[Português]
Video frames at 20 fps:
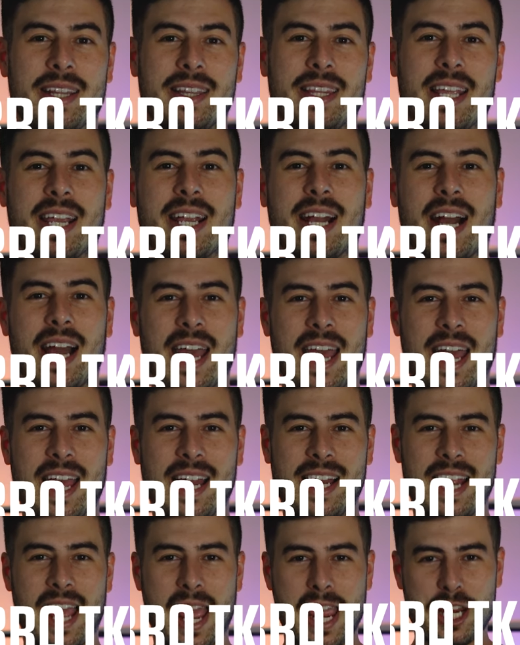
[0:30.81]

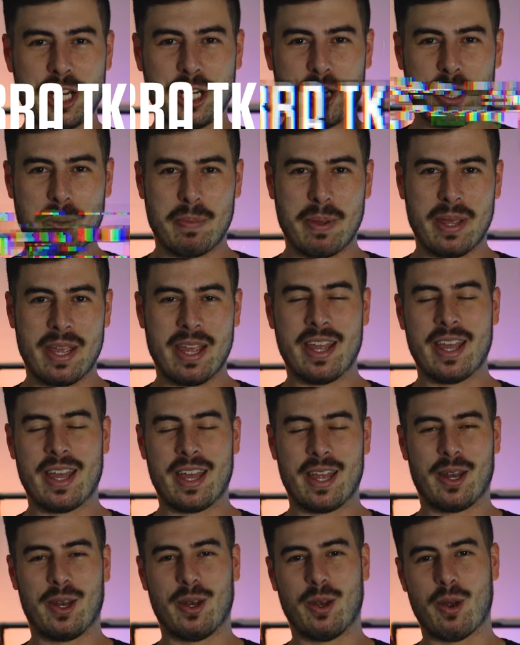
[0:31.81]
TKL RGB
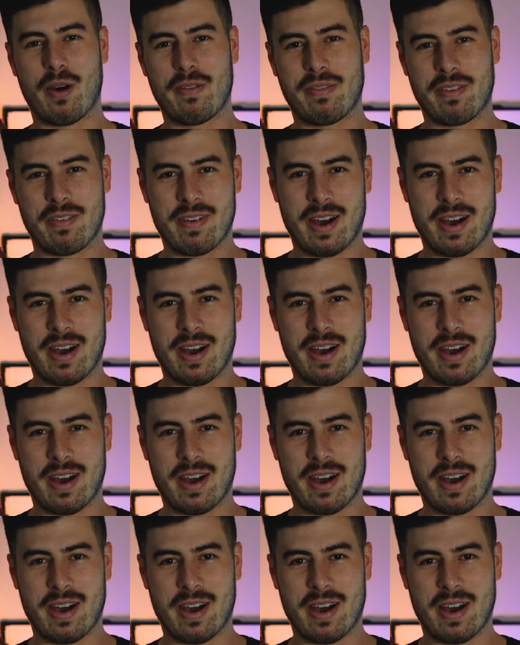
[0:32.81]
9